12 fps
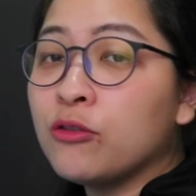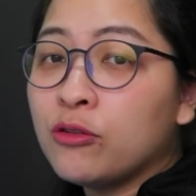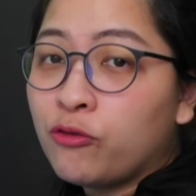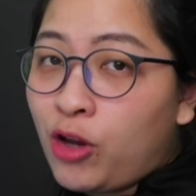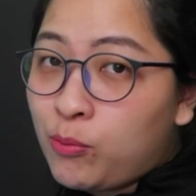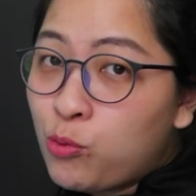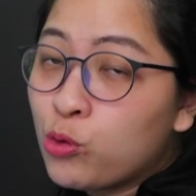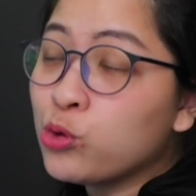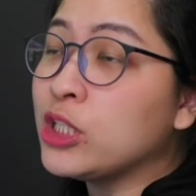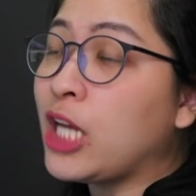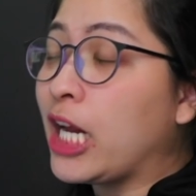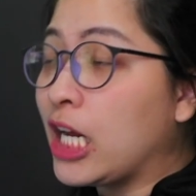Facebook ส่ว
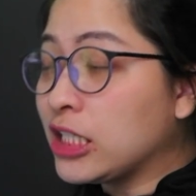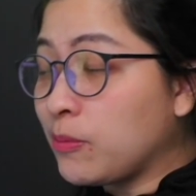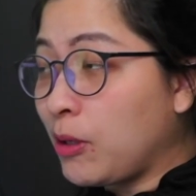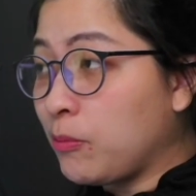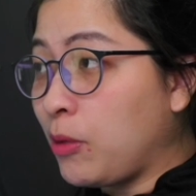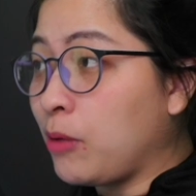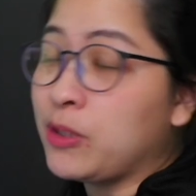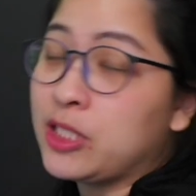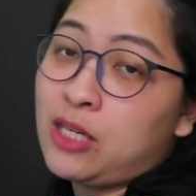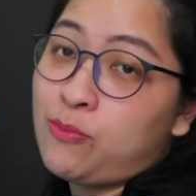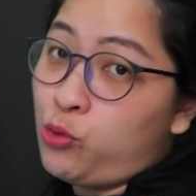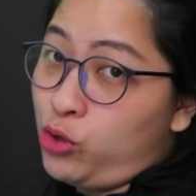นใหญ่ก็จะเป็นพันแปด
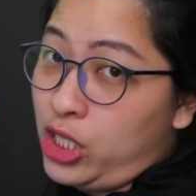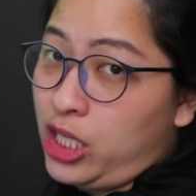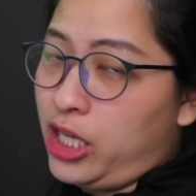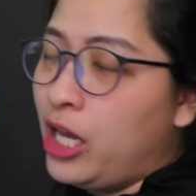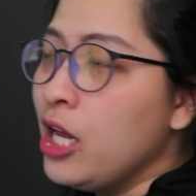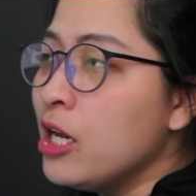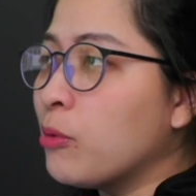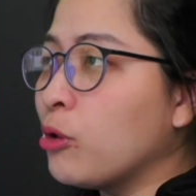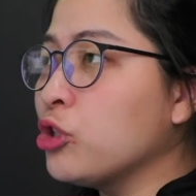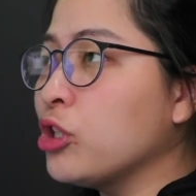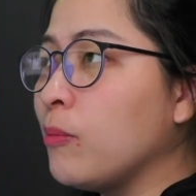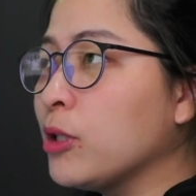สิบอยู่ดี เพ
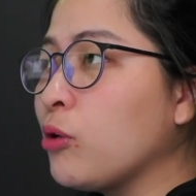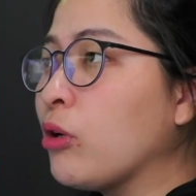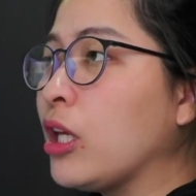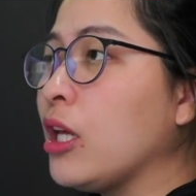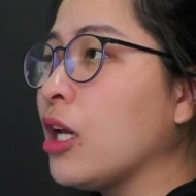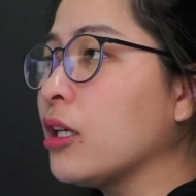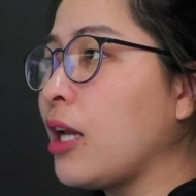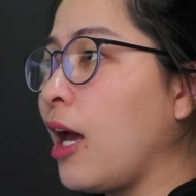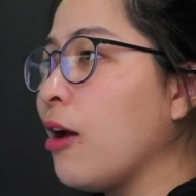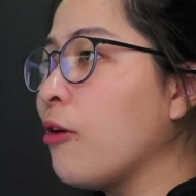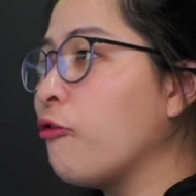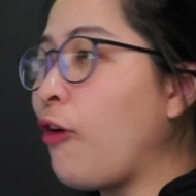ราะฉะนั้นไม่ต้องเครียดนะ
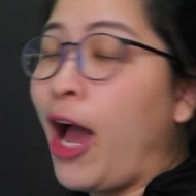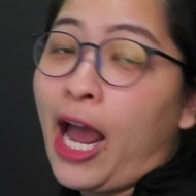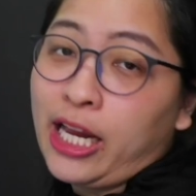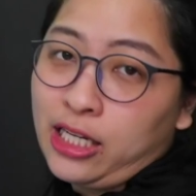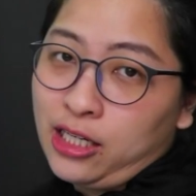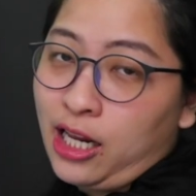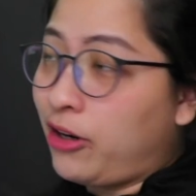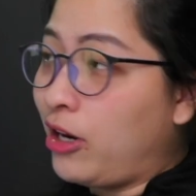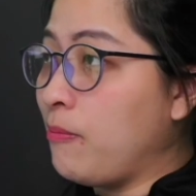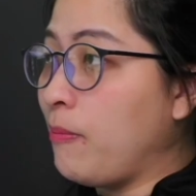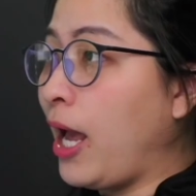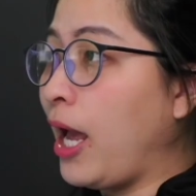ไฟล์อะไร
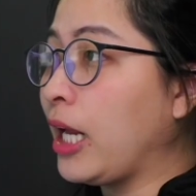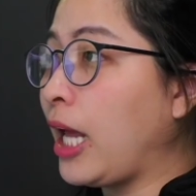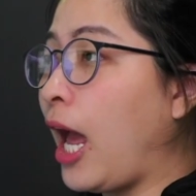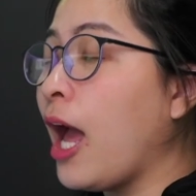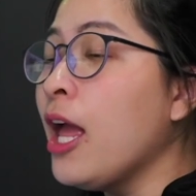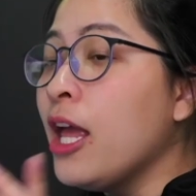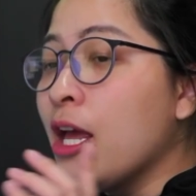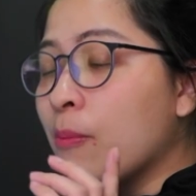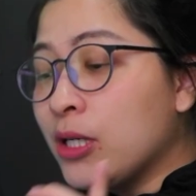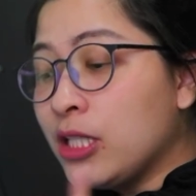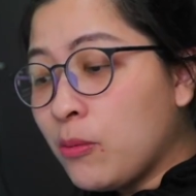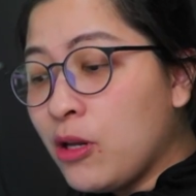มากค่ะ
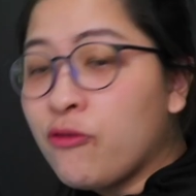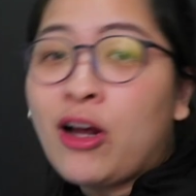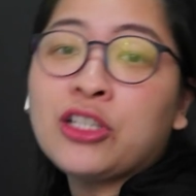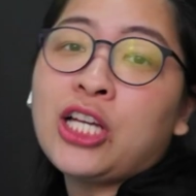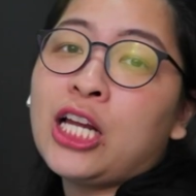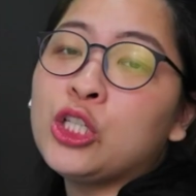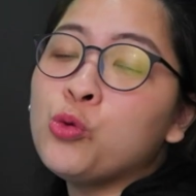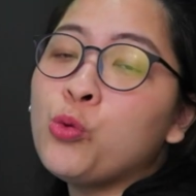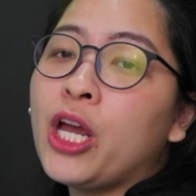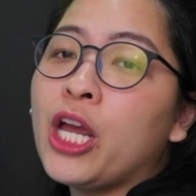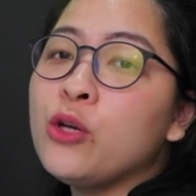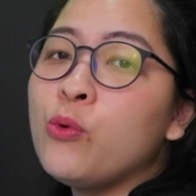มันยังมีฟังก์ชันช่ว
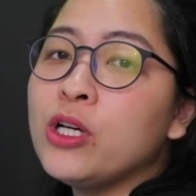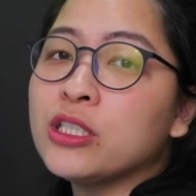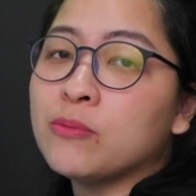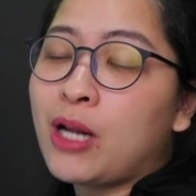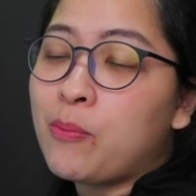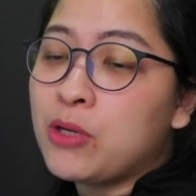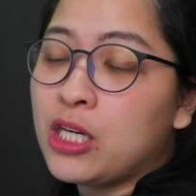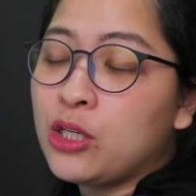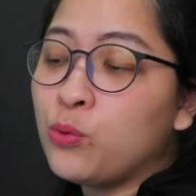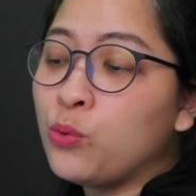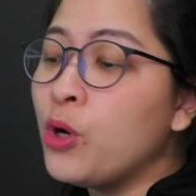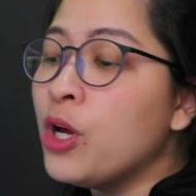ยให้ด้วยสำหรับมินิ
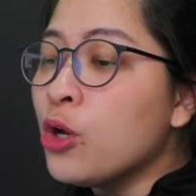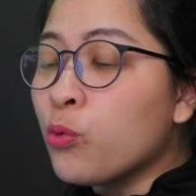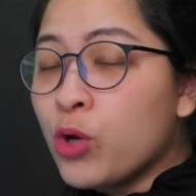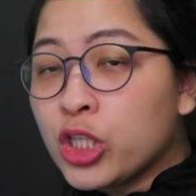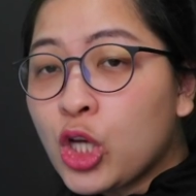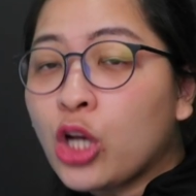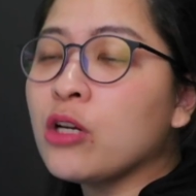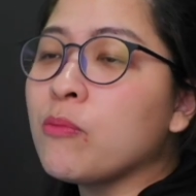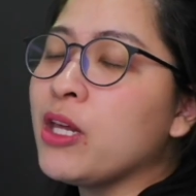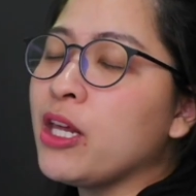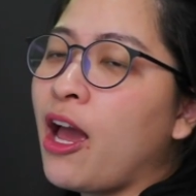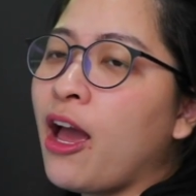ทูควิดช็อตยัง
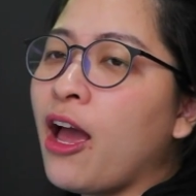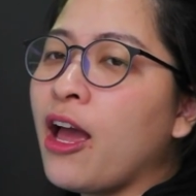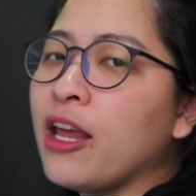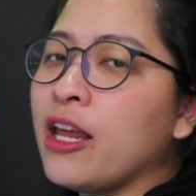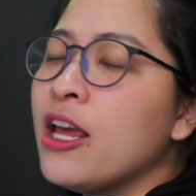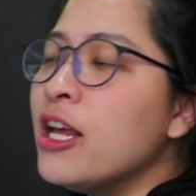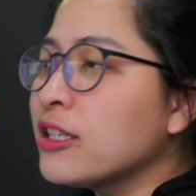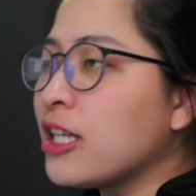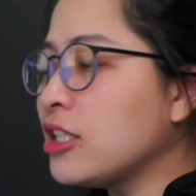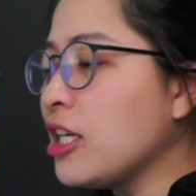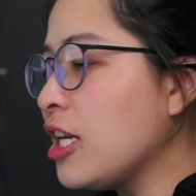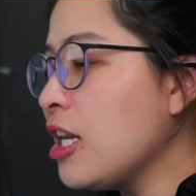มีให้ แต่
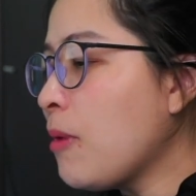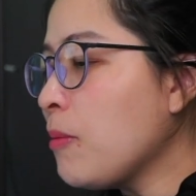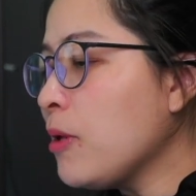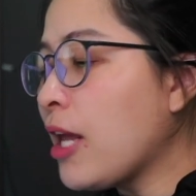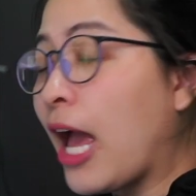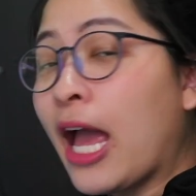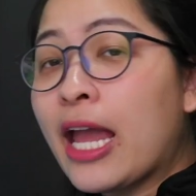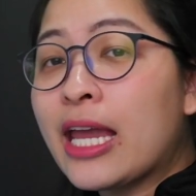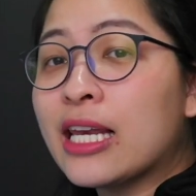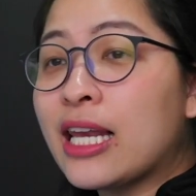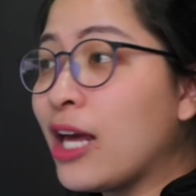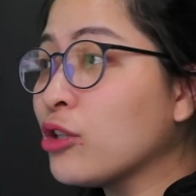สิ่งที่ไม่มีให้
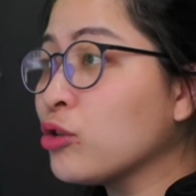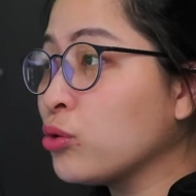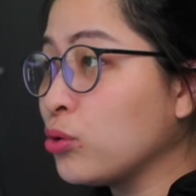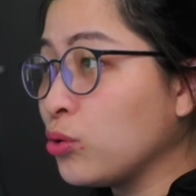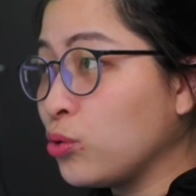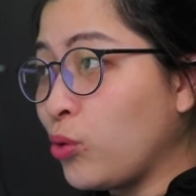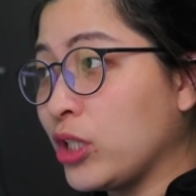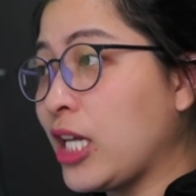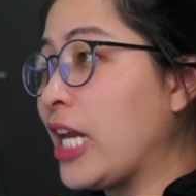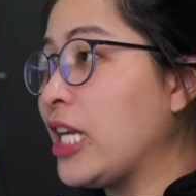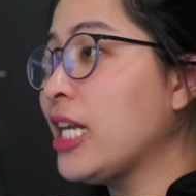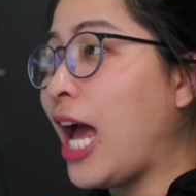และส่วนให
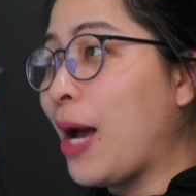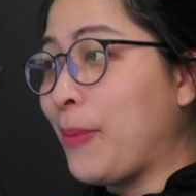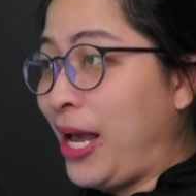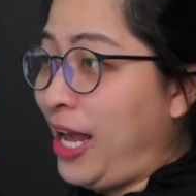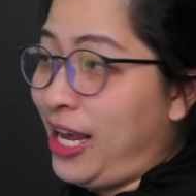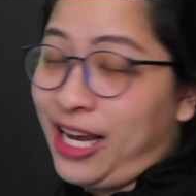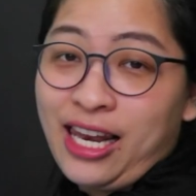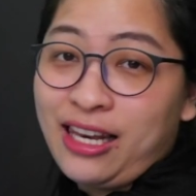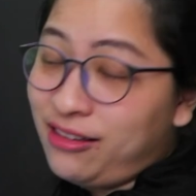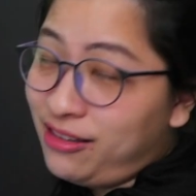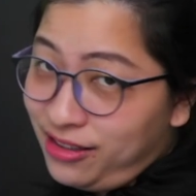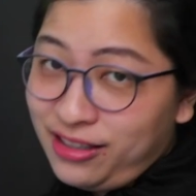ญ่ที่ถามหากัน
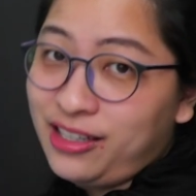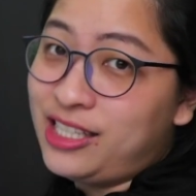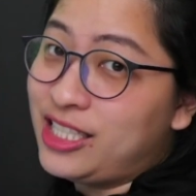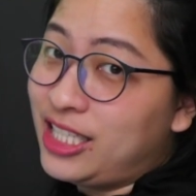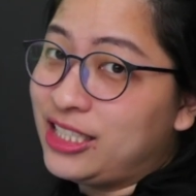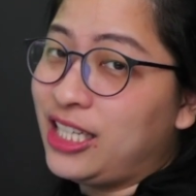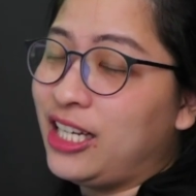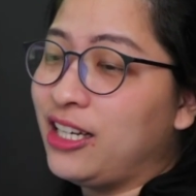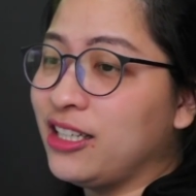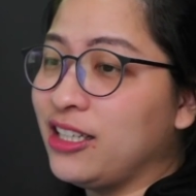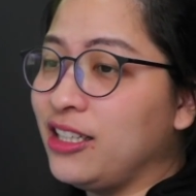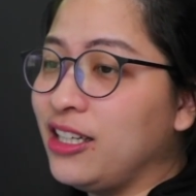เลยจริง ๆก็
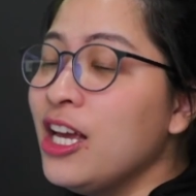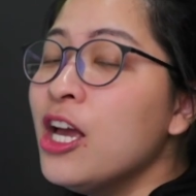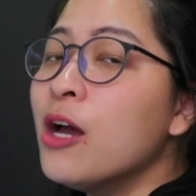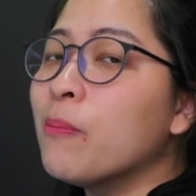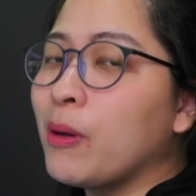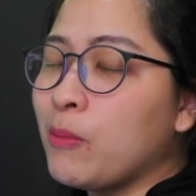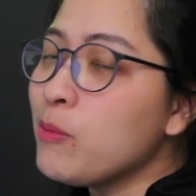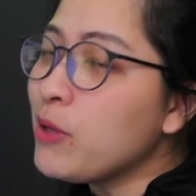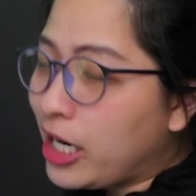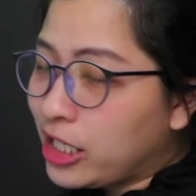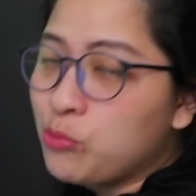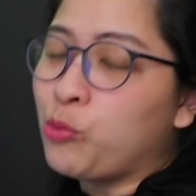คือมันไม่มี
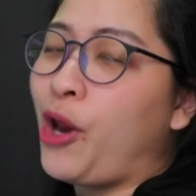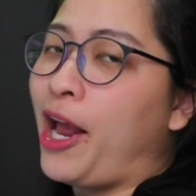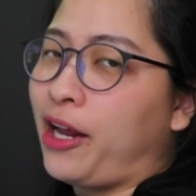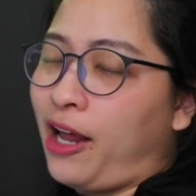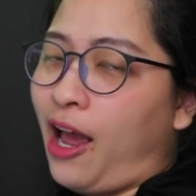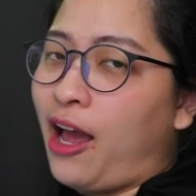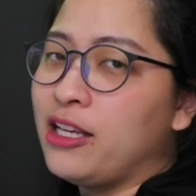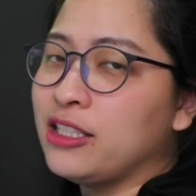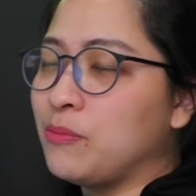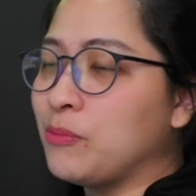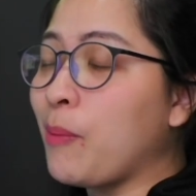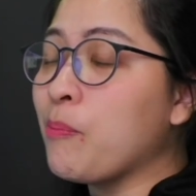Active Track ค่ะ
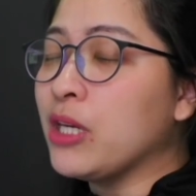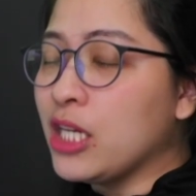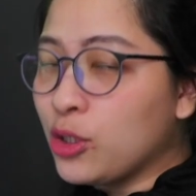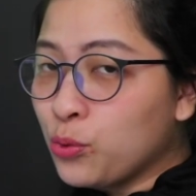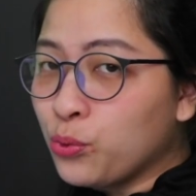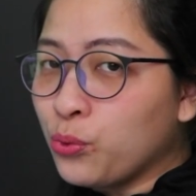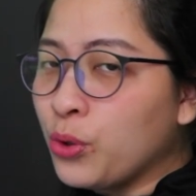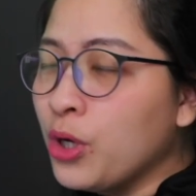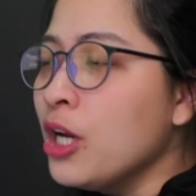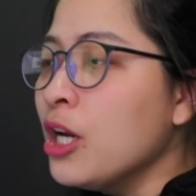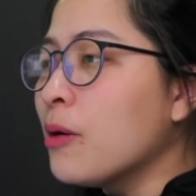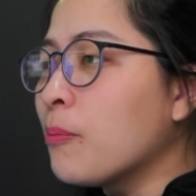สำหรับ Mini
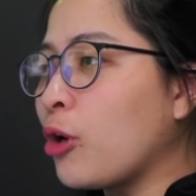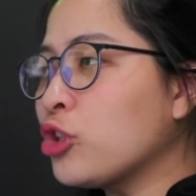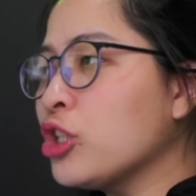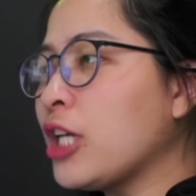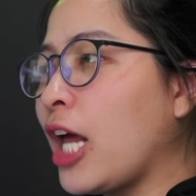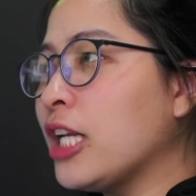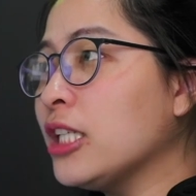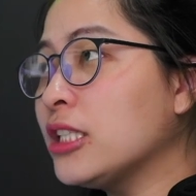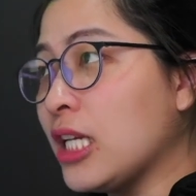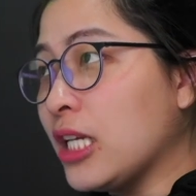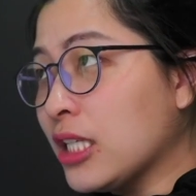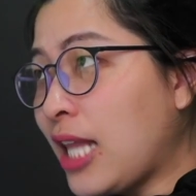2 เพราะฉะนั้น
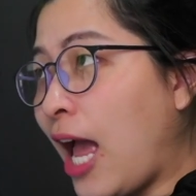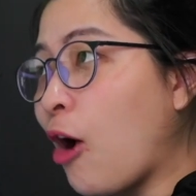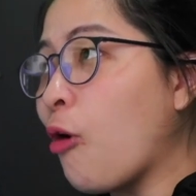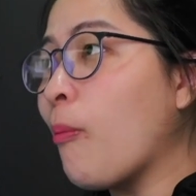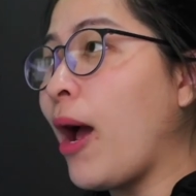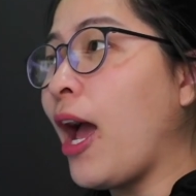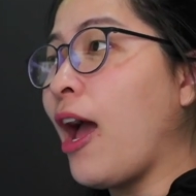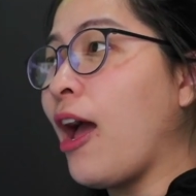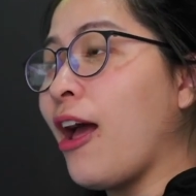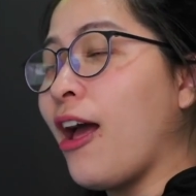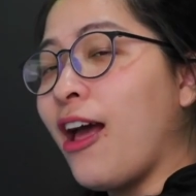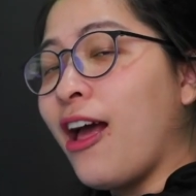สิ่งที่ต่างออกมา
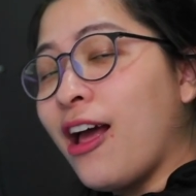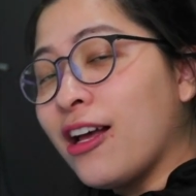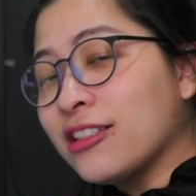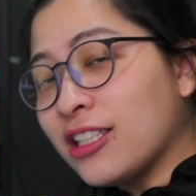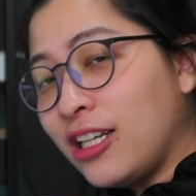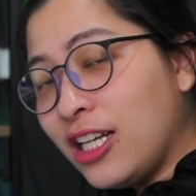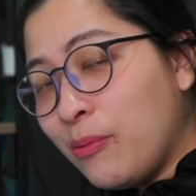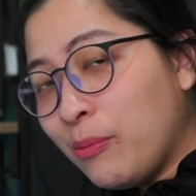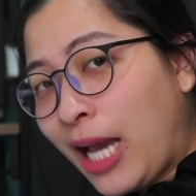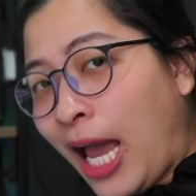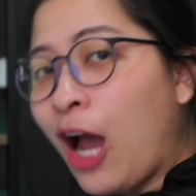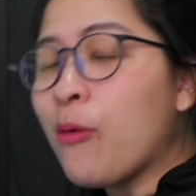จะเริ่ม
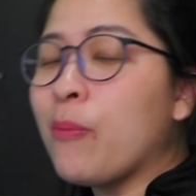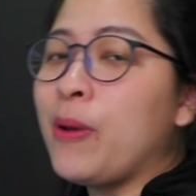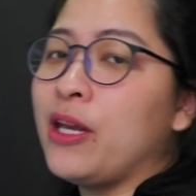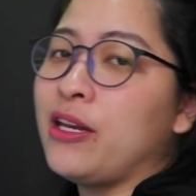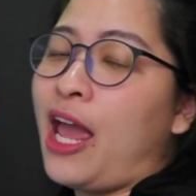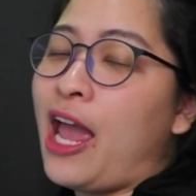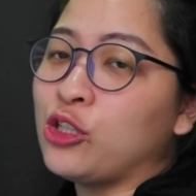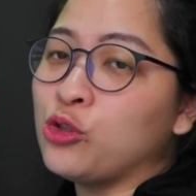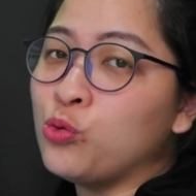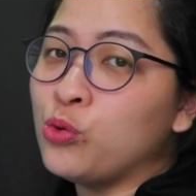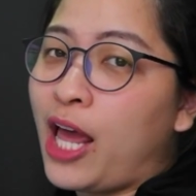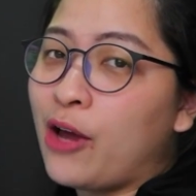ก้าวมาเป็น Air
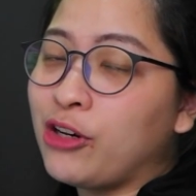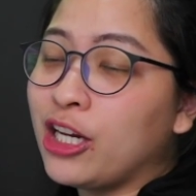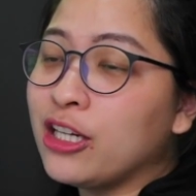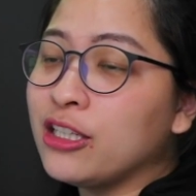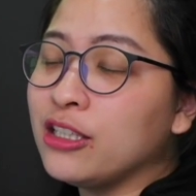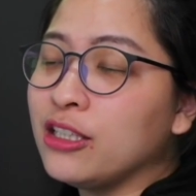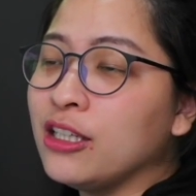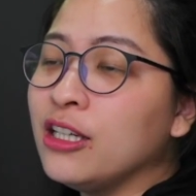2 แล้วนั่นก็คือ